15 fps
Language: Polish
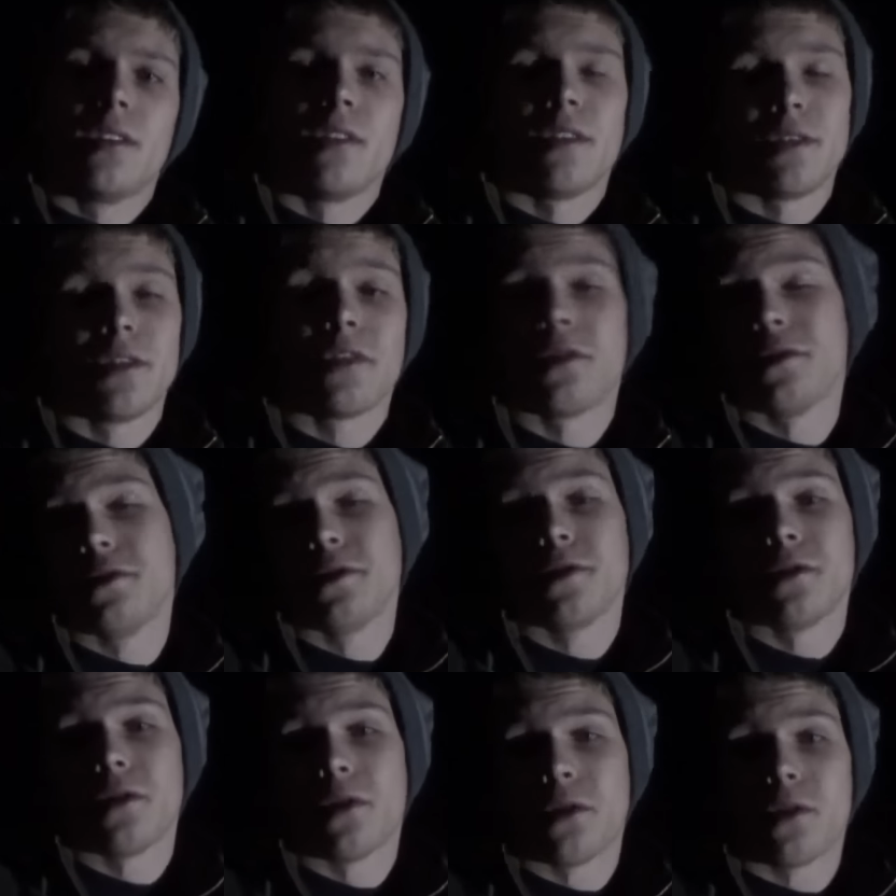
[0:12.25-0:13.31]
Jeśli chodzi
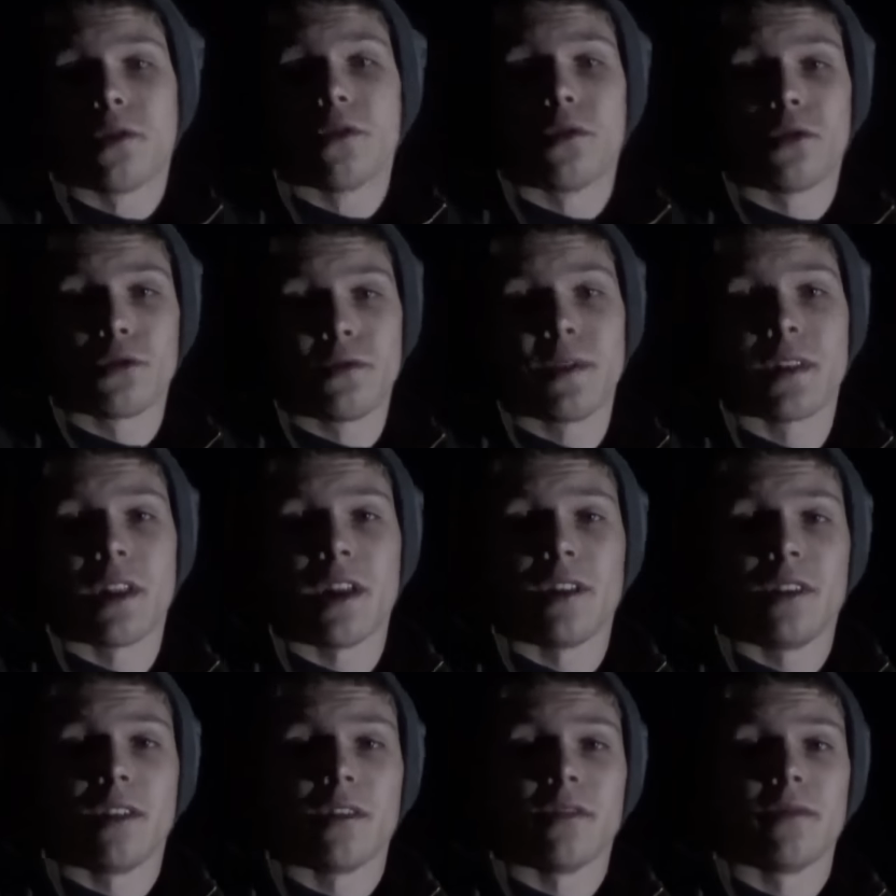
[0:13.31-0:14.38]
o
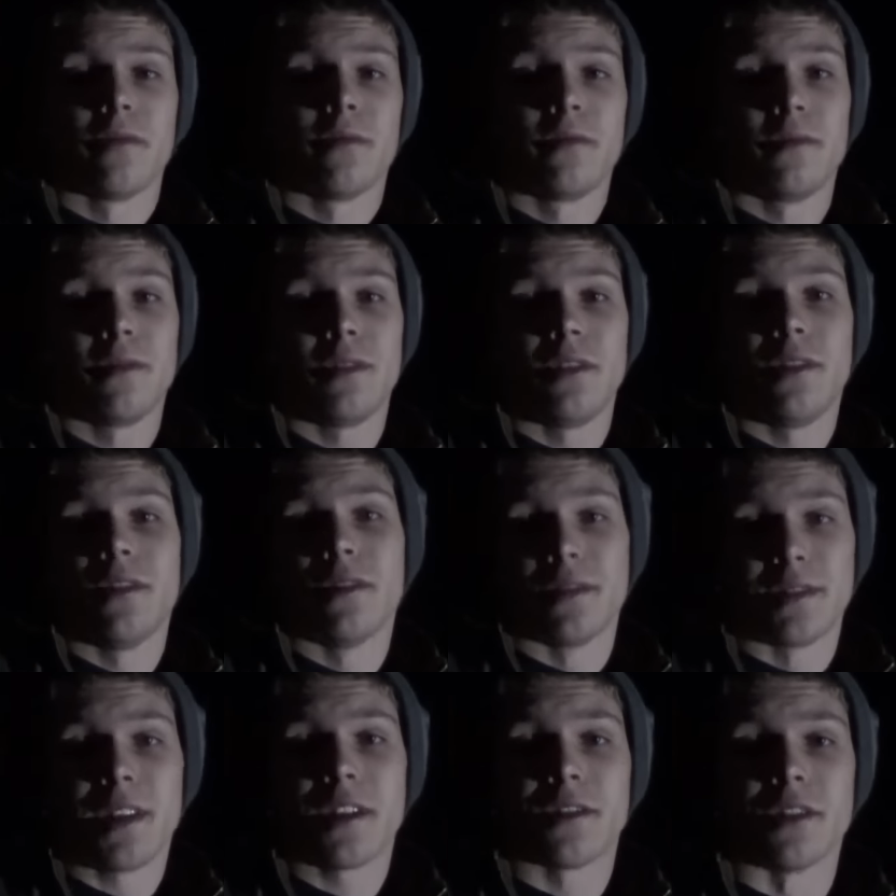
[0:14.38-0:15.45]
oświetlanie i
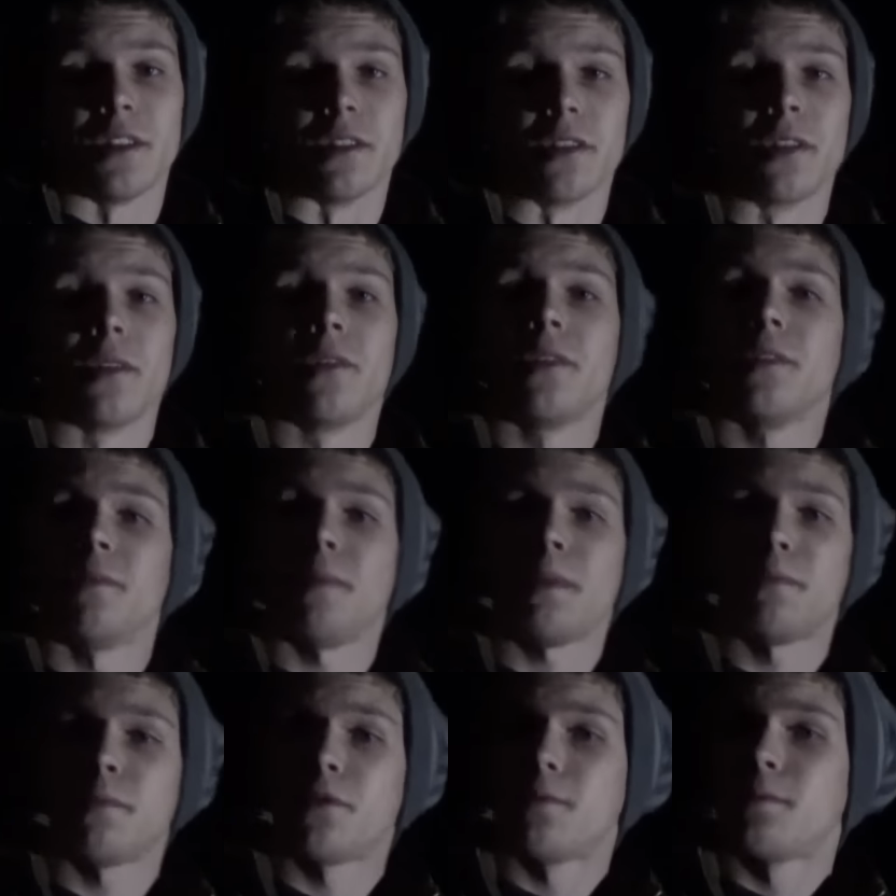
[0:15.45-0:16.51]
zasięg,
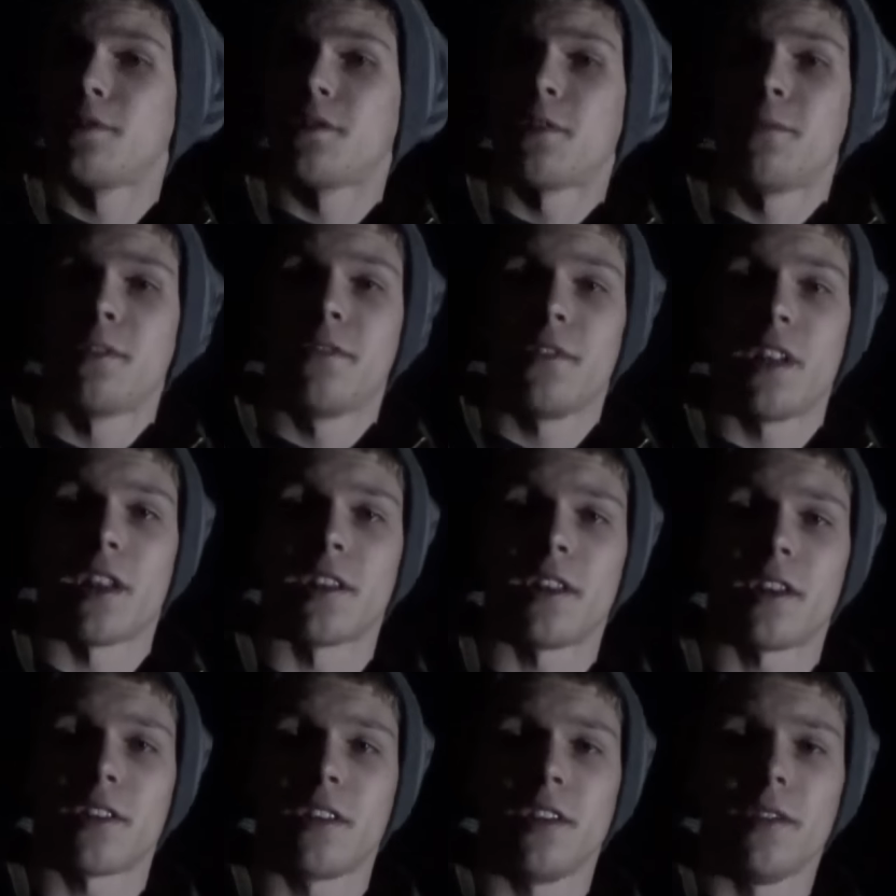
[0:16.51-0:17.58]
mam przy sobie dwie
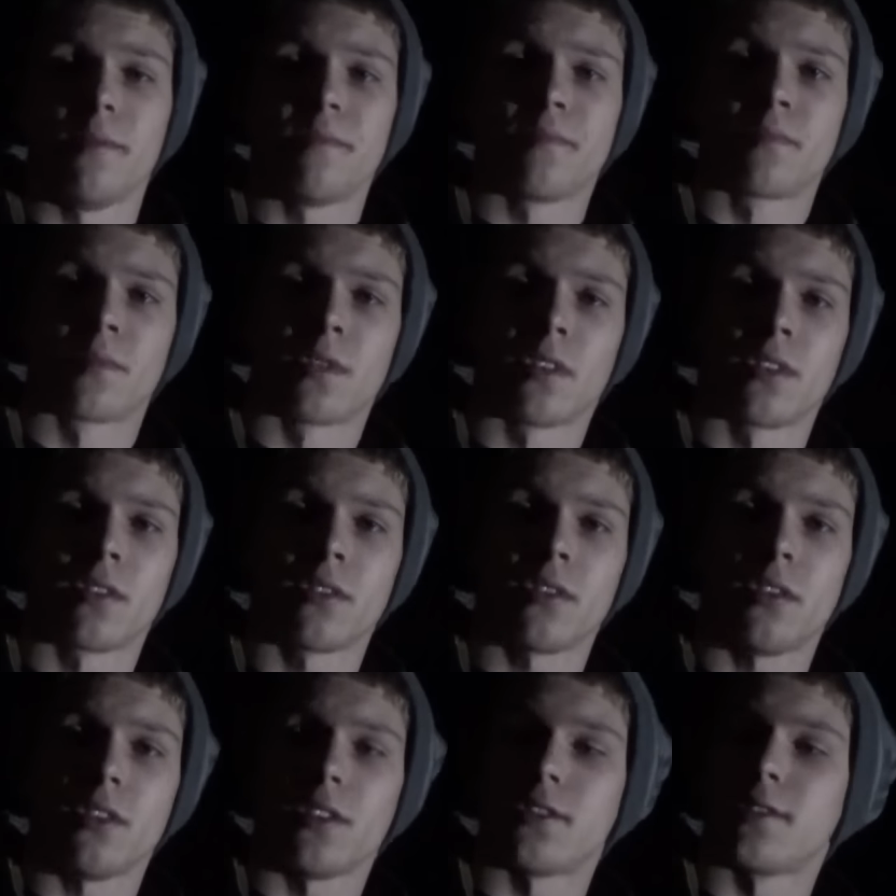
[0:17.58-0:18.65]
latarki.
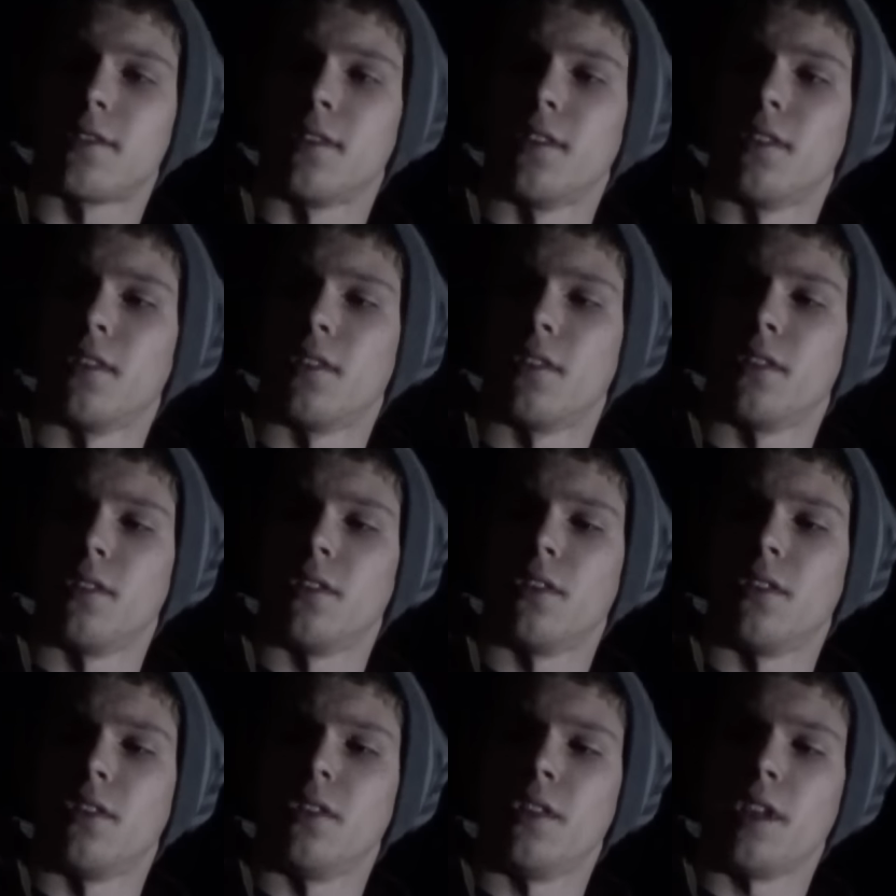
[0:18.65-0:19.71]
To jest
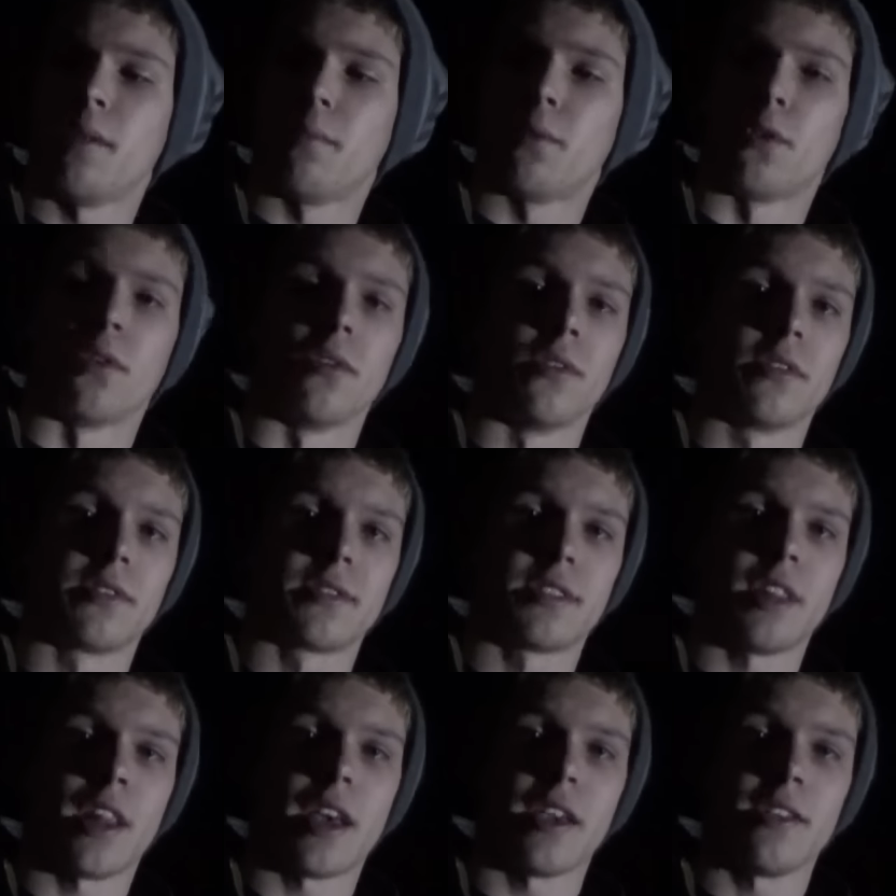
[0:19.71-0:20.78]
Nebo
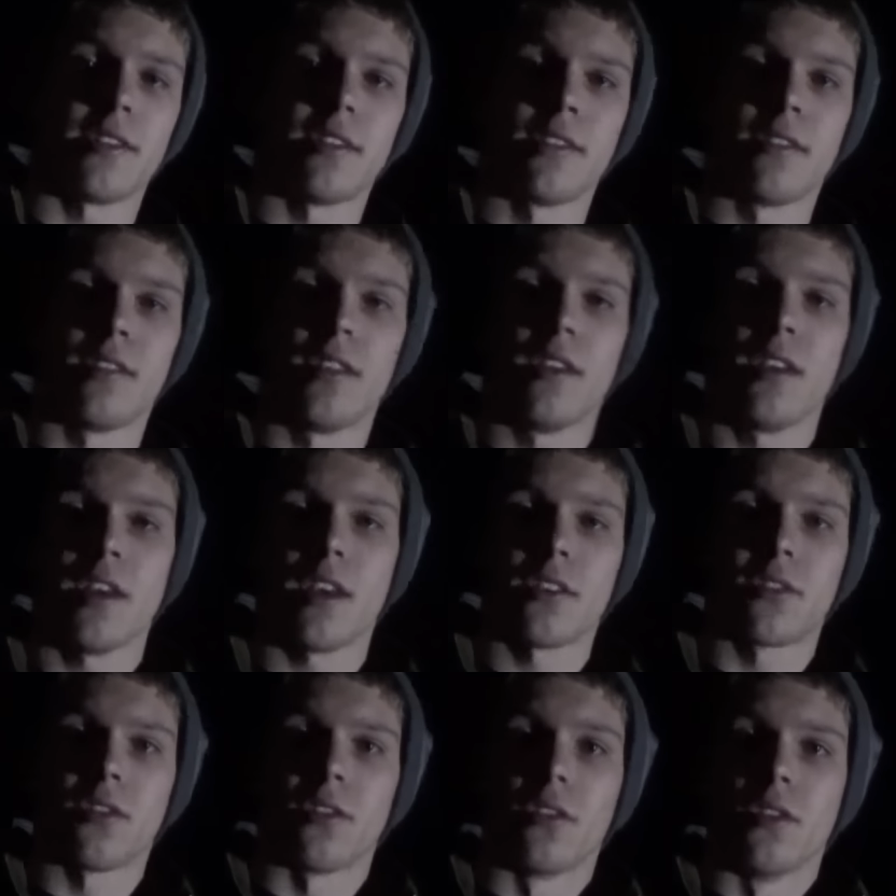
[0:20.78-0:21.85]
Slide, a
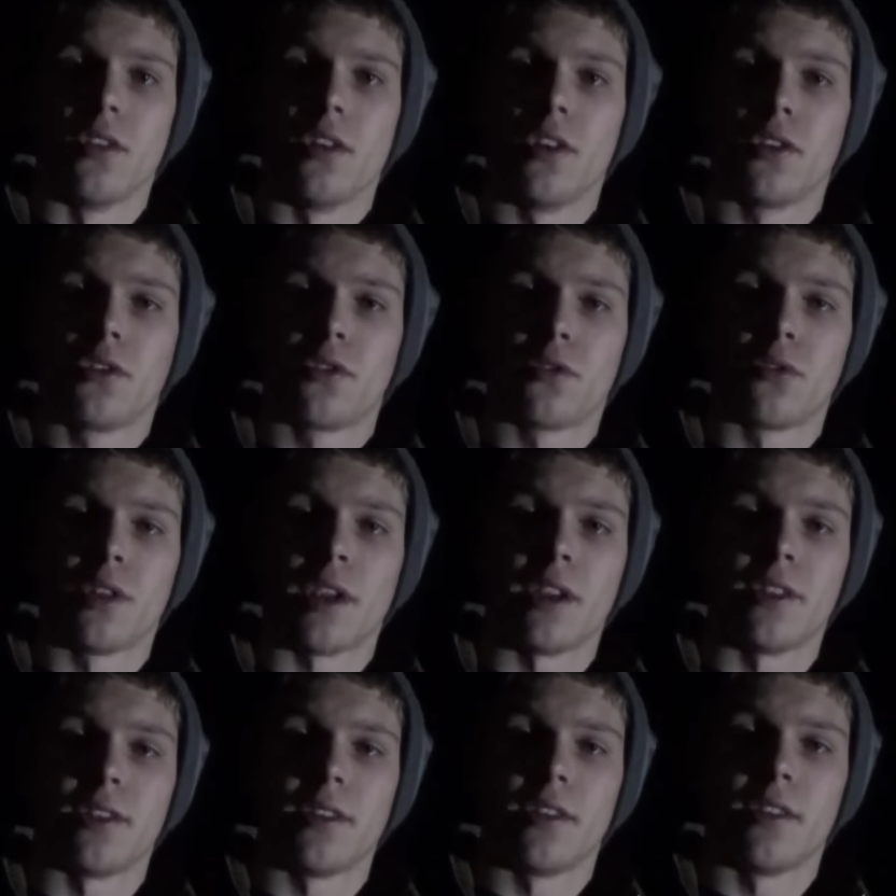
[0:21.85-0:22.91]
to
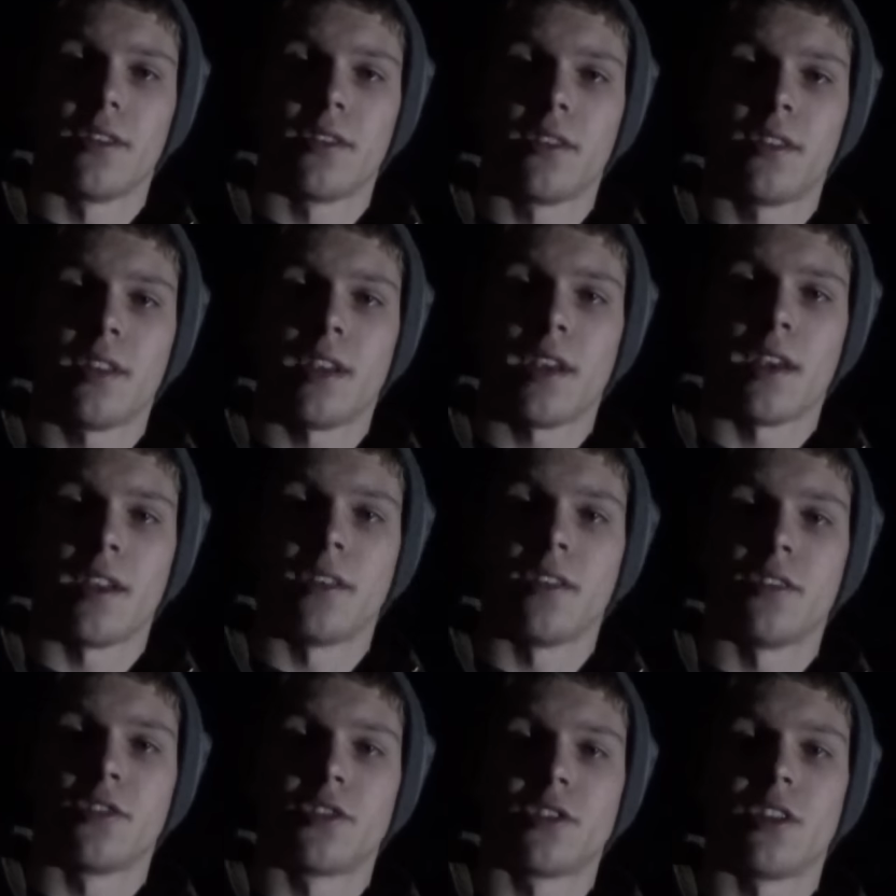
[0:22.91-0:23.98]
Trunight
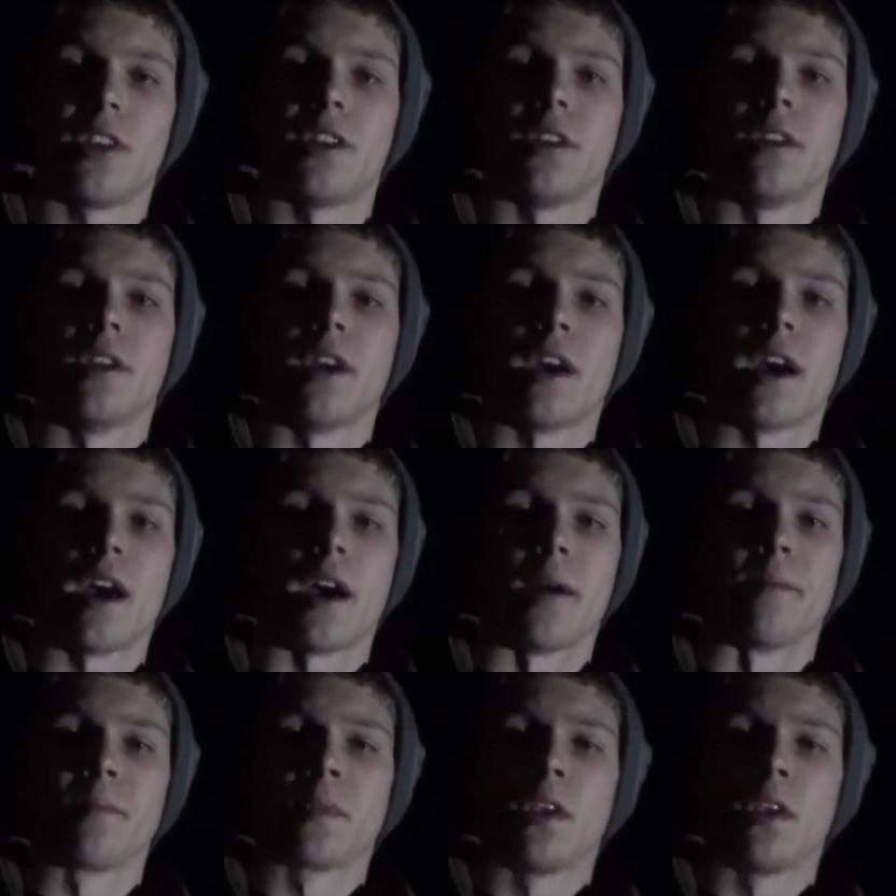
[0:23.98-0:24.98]
TN4A.